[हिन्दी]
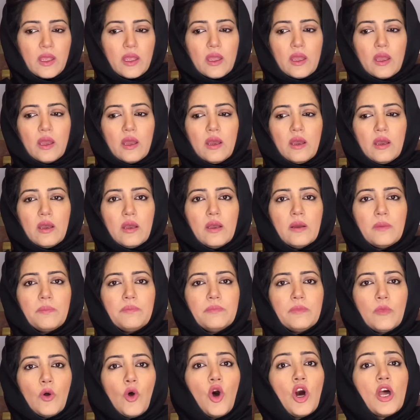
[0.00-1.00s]

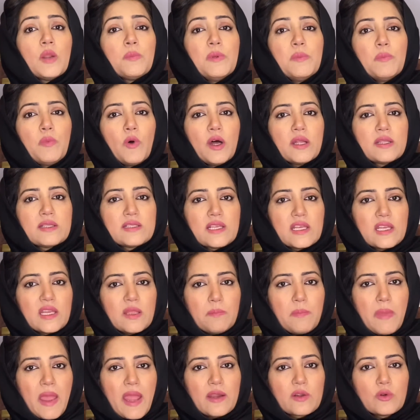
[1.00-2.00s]
और भी बहुत सारे
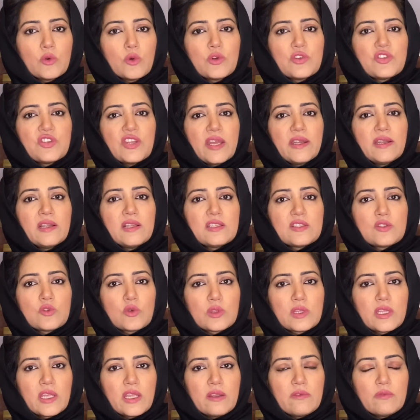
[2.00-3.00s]
बैकडोर चैनल्स
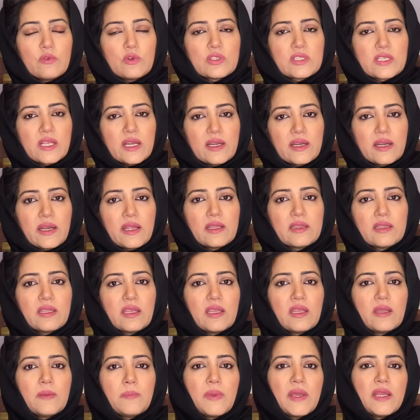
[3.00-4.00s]
जो थे वो चल रहे
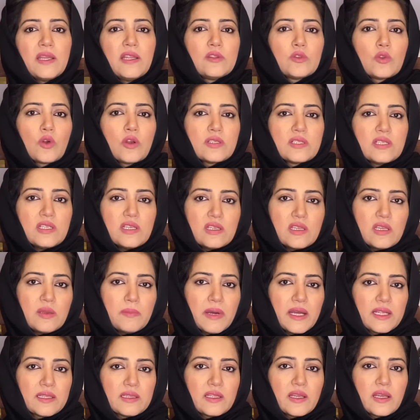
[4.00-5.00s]
थे पहले तोसी की
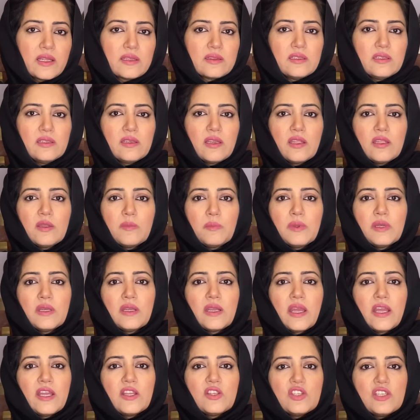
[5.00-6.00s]
बातें आती रहीं फिर
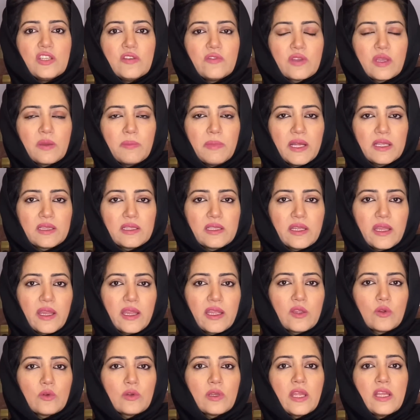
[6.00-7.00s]
नए चीफ की बातें
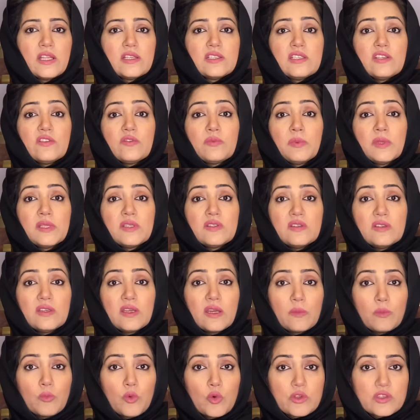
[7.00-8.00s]
आई नए चीफ में
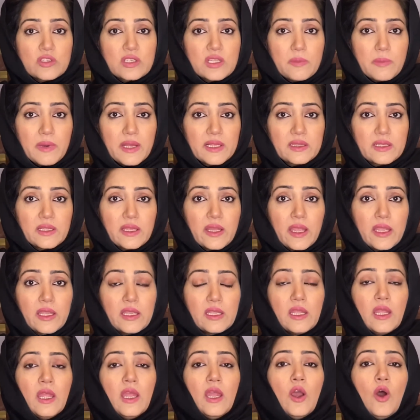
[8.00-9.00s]
सीनियर मोस्ट की बातें
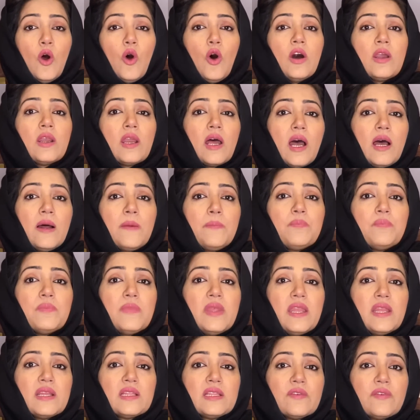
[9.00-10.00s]
आईं और अब
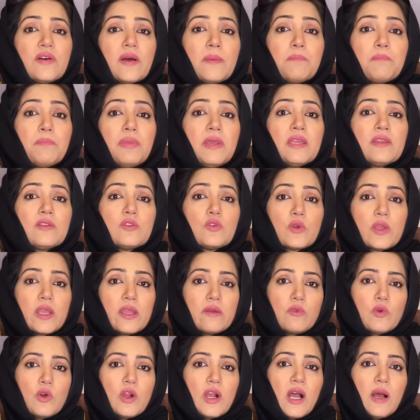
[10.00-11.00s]
एक दफ़ा फिर जो है
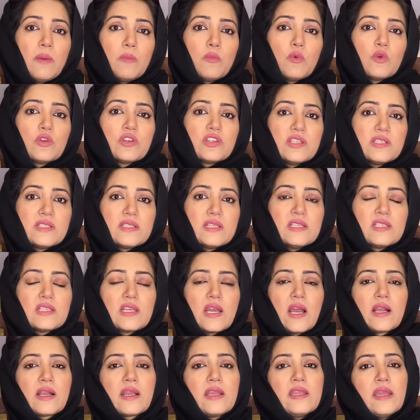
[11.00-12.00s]
वो खामोशी सी
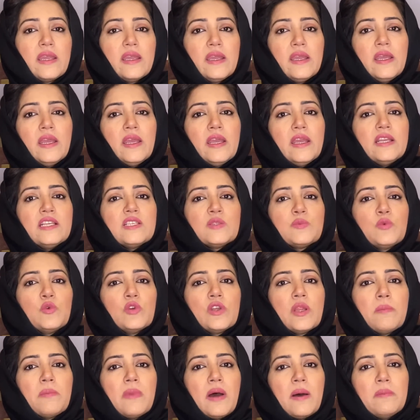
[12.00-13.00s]
छा गई है इस
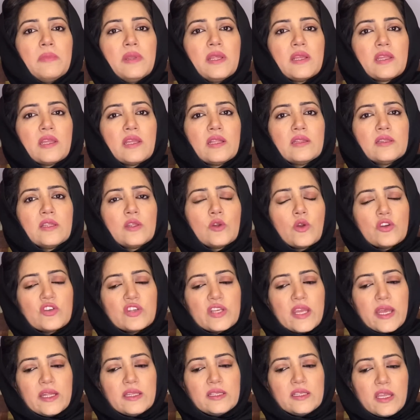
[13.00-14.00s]
पूरे मामले के अंदर और
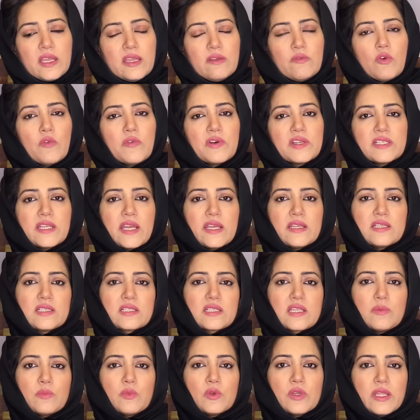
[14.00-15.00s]
शायद यही वो वजह है
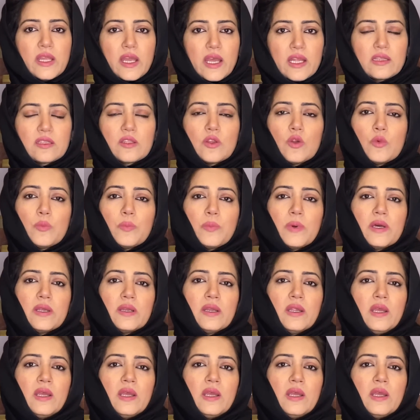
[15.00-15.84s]
जिसकी बुनियाद के ऊपर